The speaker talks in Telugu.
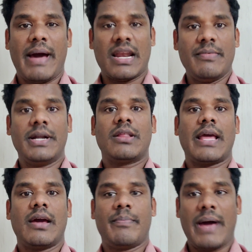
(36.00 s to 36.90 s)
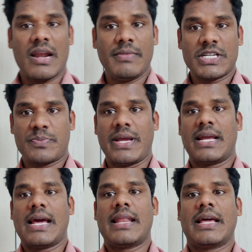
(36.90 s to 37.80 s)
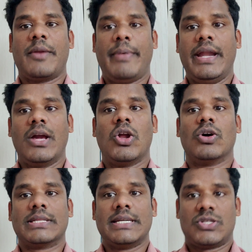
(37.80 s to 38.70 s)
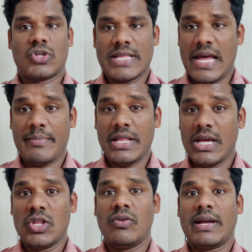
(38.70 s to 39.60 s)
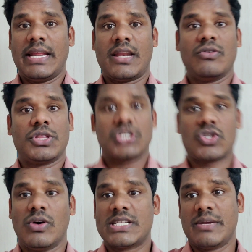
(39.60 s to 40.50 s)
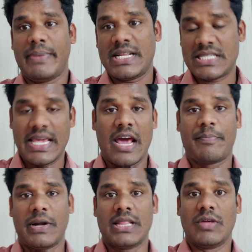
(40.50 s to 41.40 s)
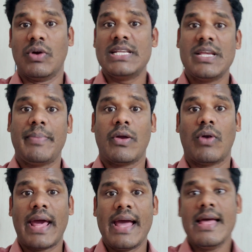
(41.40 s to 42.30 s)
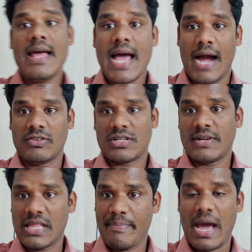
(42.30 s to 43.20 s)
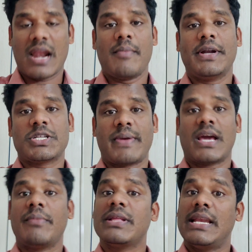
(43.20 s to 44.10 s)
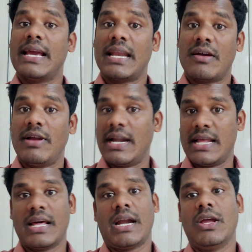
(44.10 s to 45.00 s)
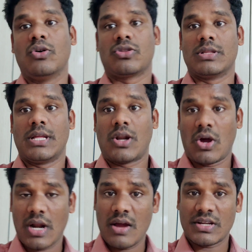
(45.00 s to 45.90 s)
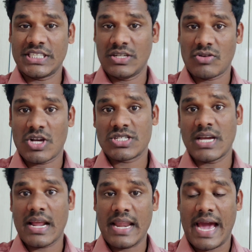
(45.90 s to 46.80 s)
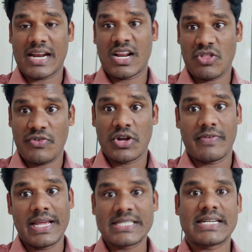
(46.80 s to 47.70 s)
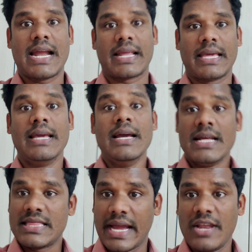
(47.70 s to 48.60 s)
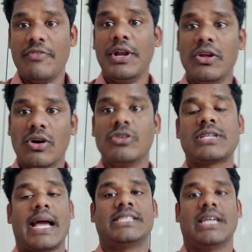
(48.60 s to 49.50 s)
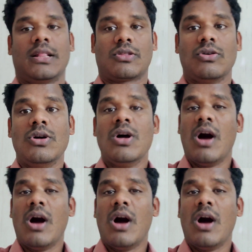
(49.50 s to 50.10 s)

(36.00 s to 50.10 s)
పార్లమెంట్ పార్లమెంట్ స్పీకర్ గారి దగ్గర పెండింగ్లో ఉంది సో దాని మీద ఏదో ఒక నిర్ణయం తీసుకోవాల్సిన పరిస్థితి ఏర్పడింది వైసీపీ కూడా అవసరమైతే పార్లమెంట్ స్పీకర్ మీద లేఖలకు వెళ్ళడానికి రెడీ అవుతుంది రఘురామకృష్ణరాజు గారిని అనర్హత వేటు వేయించడానికి తగిన వీడియోలు సాక్ష్యాలతో